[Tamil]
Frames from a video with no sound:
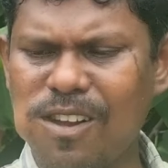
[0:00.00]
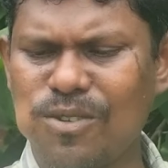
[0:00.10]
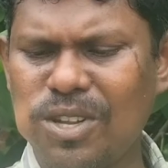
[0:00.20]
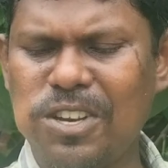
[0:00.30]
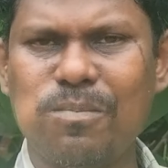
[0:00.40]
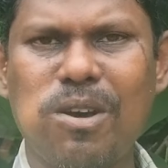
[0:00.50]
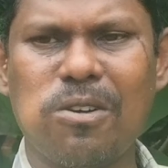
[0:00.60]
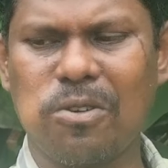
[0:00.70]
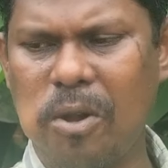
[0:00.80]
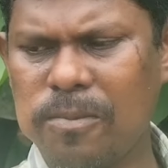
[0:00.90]
அவ்வளோ
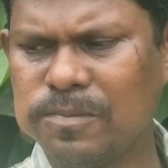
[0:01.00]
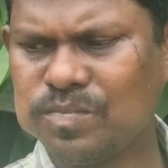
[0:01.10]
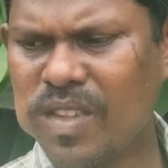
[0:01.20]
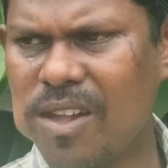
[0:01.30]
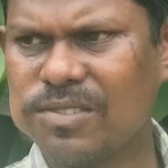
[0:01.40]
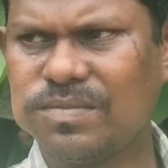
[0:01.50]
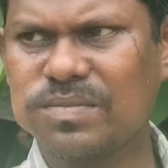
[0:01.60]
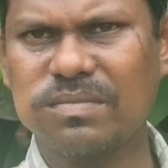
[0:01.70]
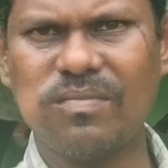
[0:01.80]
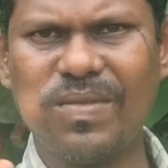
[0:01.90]
இனிப்பாக இருக்கும்
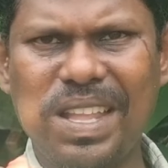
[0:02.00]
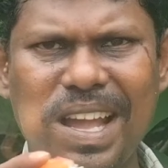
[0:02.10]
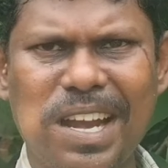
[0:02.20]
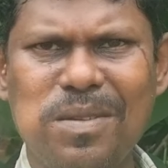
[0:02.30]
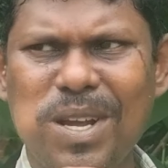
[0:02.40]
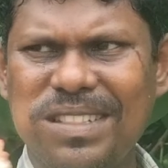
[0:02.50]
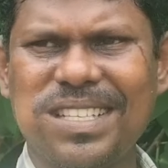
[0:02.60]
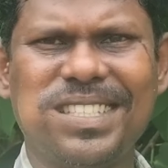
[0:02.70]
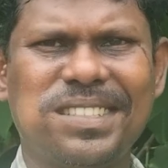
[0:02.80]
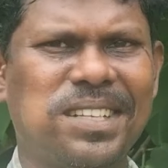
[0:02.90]
அநேகமாக
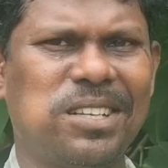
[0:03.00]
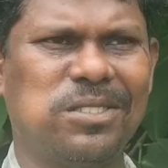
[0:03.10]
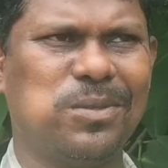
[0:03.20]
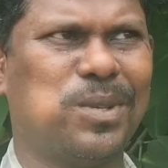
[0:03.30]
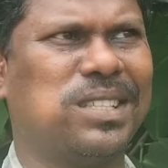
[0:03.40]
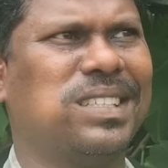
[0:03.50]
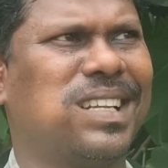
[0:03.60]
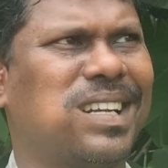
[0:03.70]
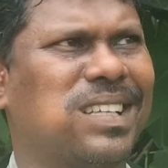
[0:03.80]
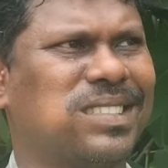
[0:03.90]
இந்த சீசனில் வந்து
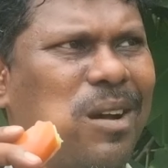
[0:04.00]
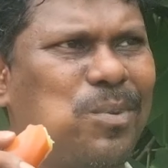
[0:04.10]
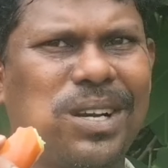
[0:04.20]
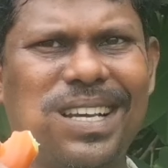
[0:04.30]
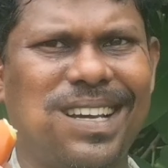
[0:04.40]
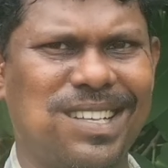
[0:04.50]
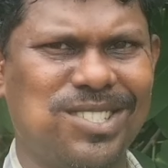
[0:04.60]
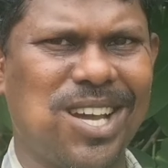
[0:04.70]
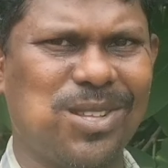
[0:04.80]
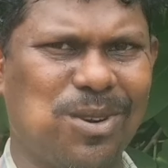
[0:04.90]
பார்த்திங்கன்னா நான் சாப்பிட்ற
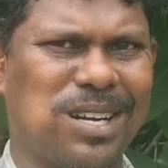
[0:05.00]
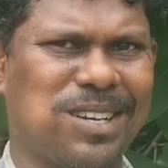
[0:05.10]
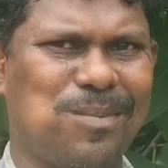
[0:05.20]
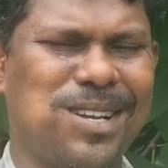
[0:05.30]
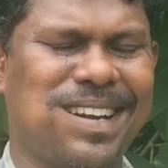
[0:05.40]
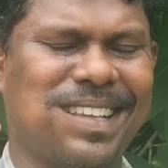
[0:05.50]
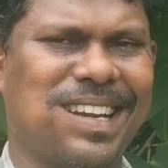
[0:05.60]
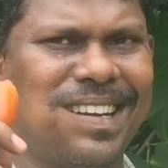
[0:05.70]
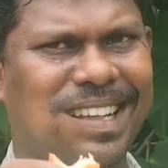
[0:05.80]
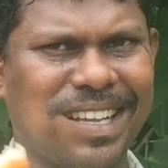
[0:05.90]
அஞ்சாவது வாட்டர் ஆப்பிள்
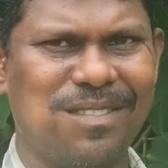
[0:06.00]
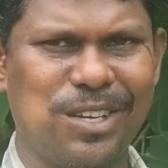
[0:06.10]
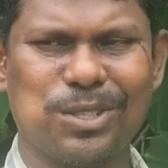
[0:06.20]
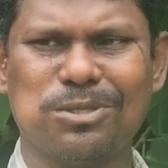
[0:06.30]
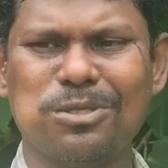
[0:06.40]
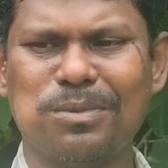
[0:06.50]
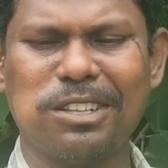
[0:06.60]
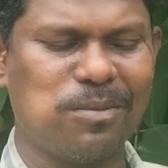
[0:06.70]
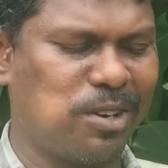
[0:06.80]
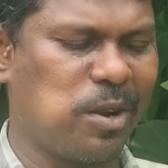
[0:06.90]
நினைக்கிறேன் நிறைய வீடியோஸ் வந்து
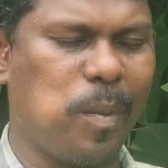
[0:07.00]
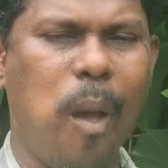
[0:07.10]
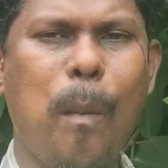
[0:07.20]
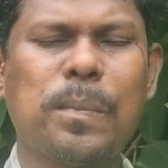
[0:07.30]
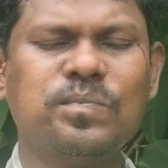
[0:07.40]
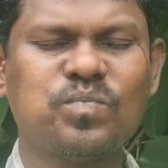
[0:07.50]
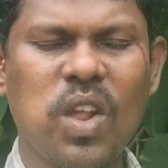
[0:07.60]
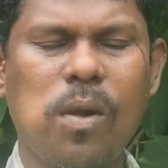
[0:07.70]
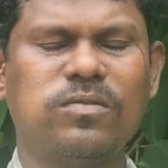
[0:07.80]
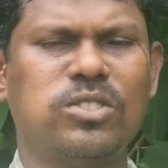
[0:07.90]
பதிவு பண்ணியிருப்பேன்
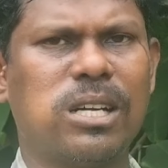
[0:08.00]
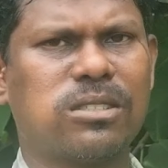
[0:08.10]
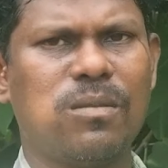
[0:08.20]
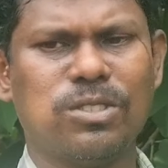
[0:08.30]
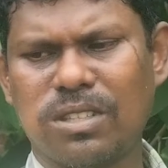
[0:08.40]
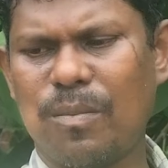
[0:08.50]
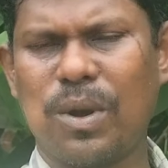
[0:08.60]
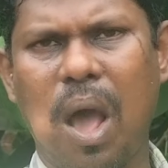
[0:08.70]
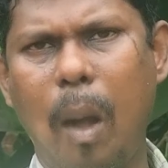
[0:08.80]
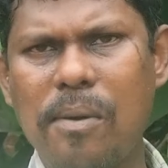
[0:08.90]
வாட்டர் ஆப்பிள்
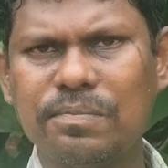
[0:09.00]
சாப்பிட்லாம்